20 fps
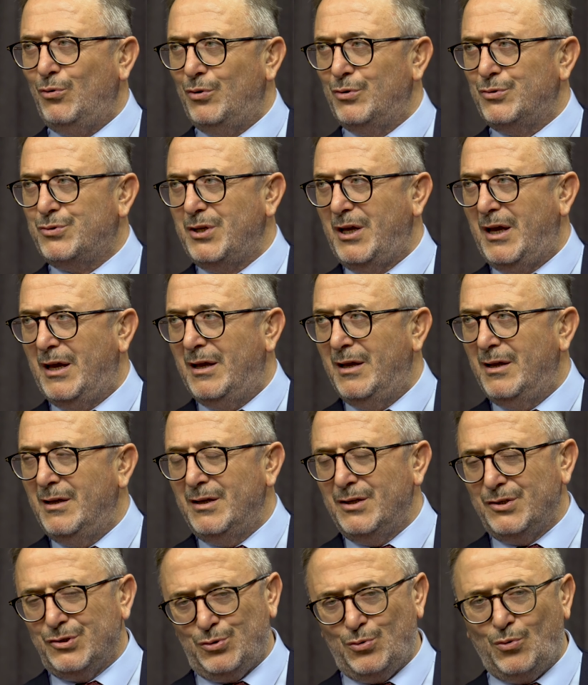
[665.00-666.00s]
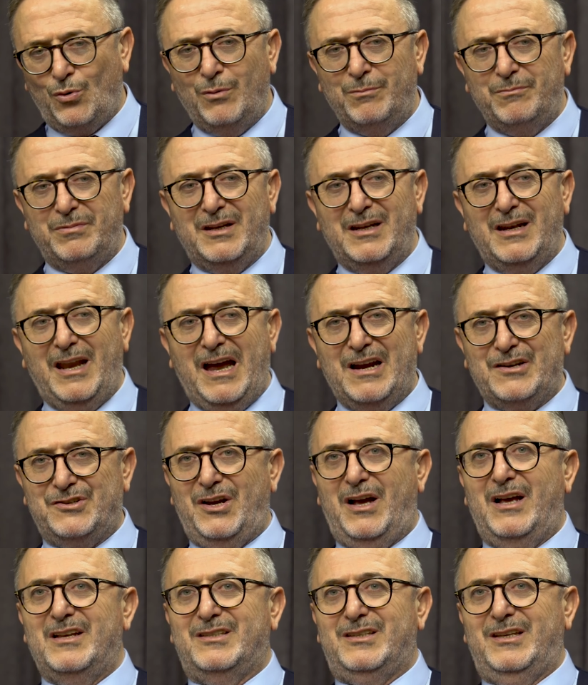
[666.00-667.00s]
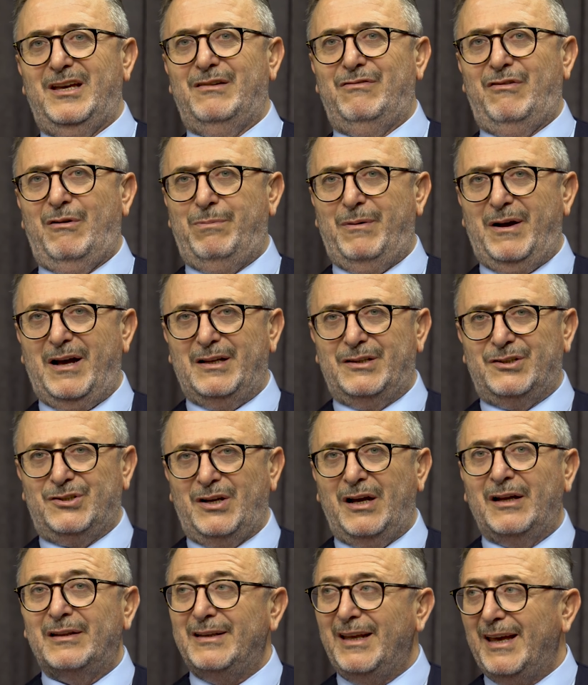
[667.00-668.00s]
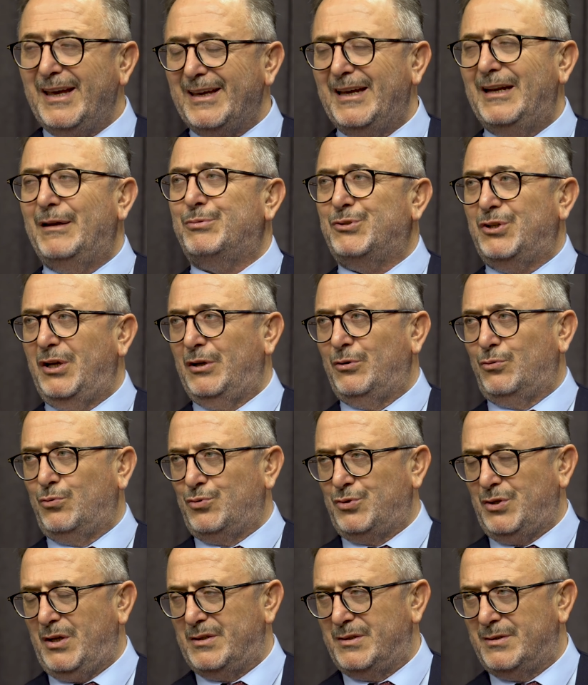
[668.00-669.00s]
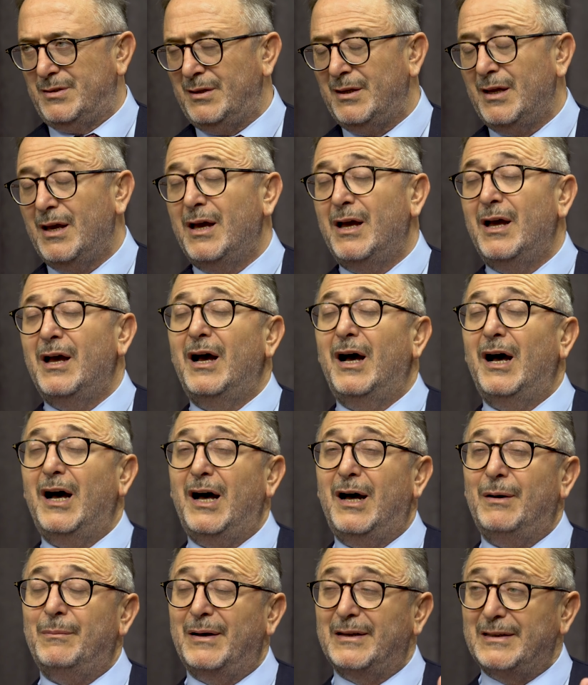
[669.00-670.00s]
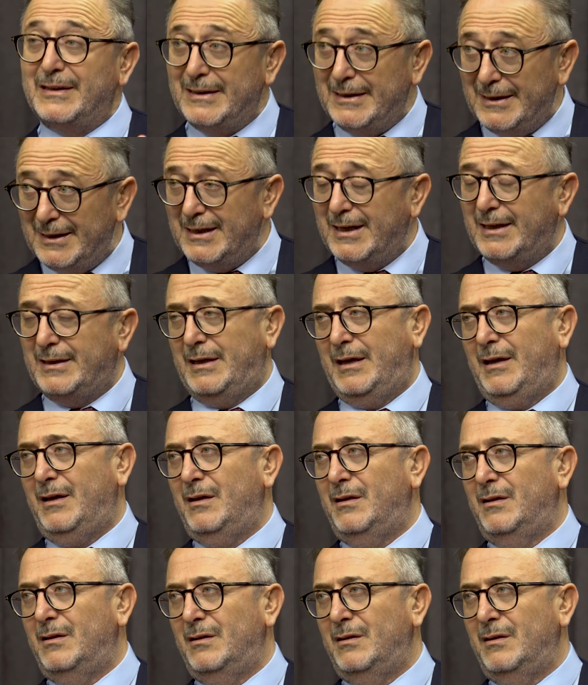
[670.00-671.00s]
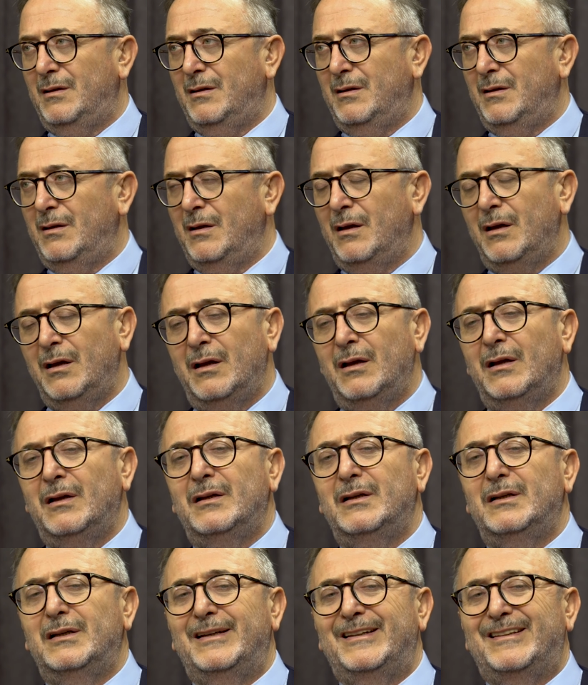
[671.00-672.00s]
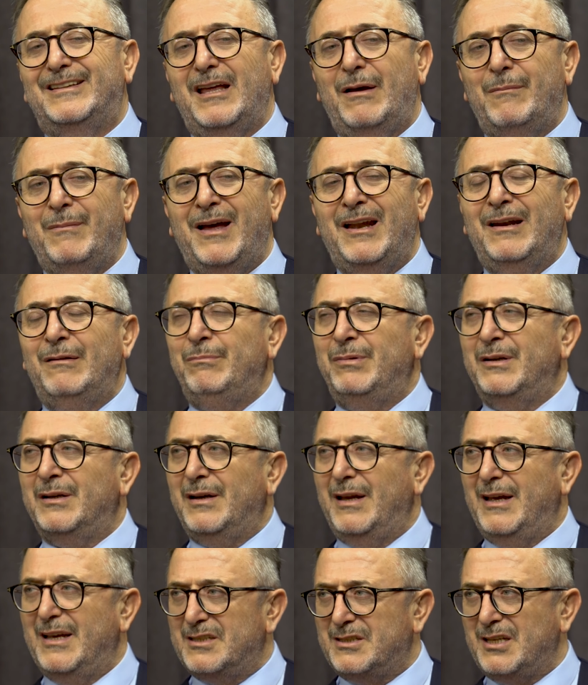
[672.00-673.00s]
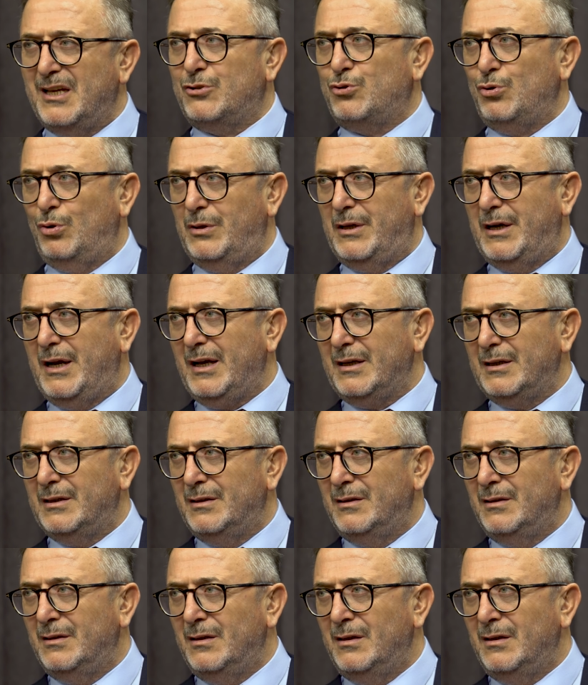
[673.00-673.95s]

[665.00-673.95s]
olsa şimdi on binlerce asker ve padişah niye gelip şehri kuşatsın? Ama yine de e, temel bir esas olarak